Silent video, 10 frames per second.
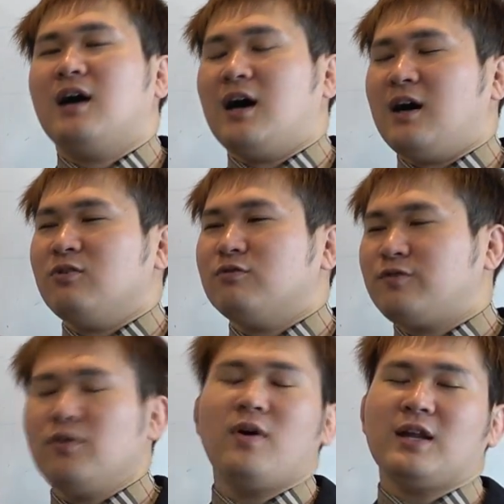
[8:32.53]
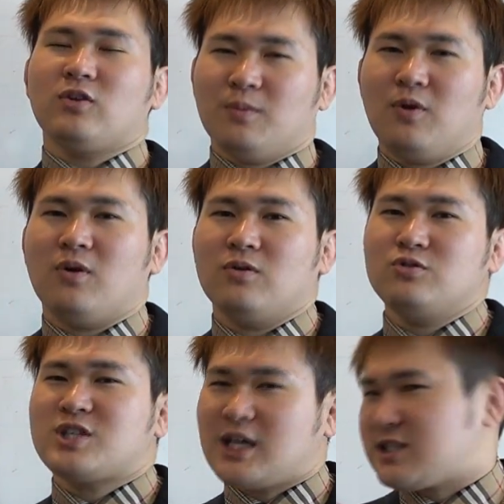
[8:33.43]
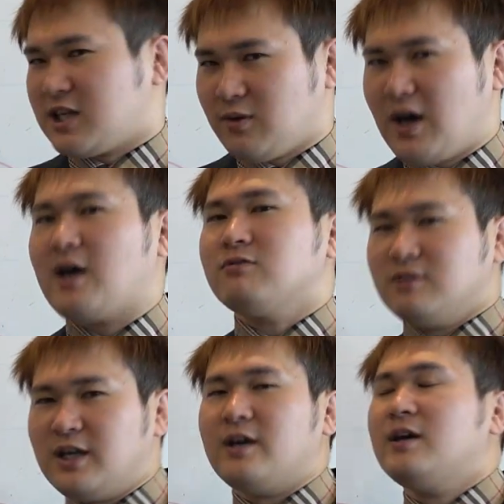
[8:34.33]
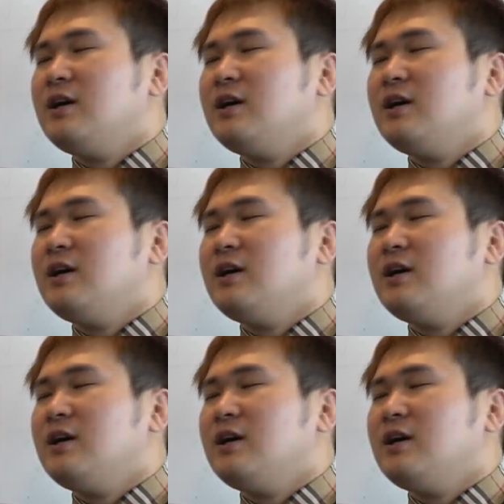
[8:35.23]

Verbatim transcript: あの、その後も打ち勝ち方わかるんで、